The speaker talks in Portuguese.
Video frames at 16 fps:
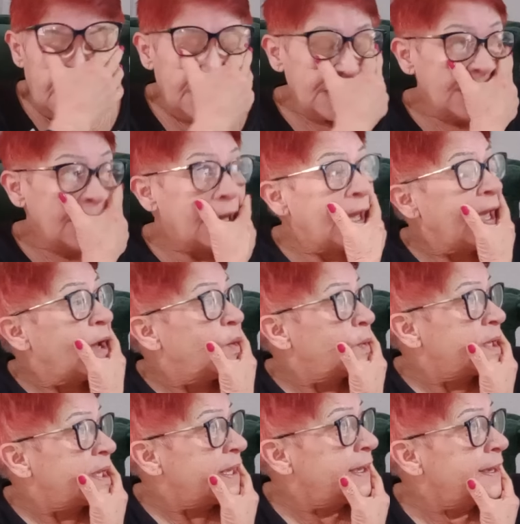É o
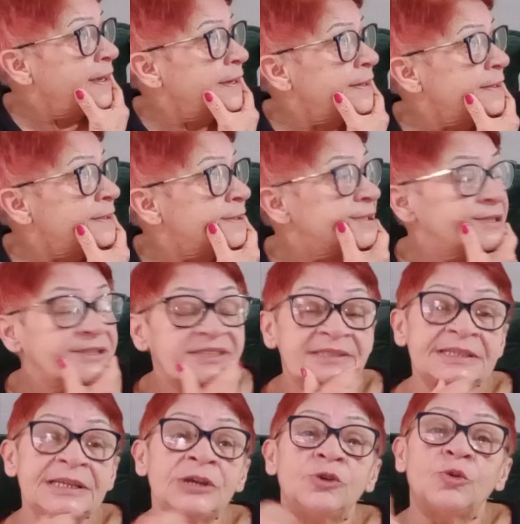que?
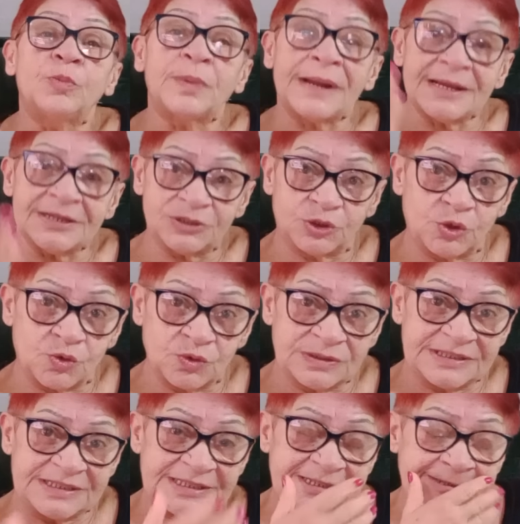5 para as
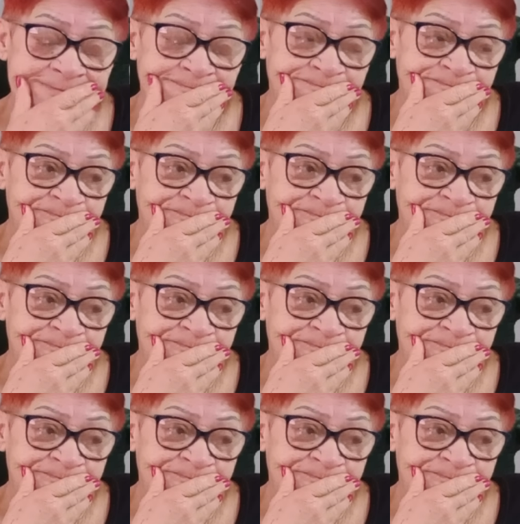11.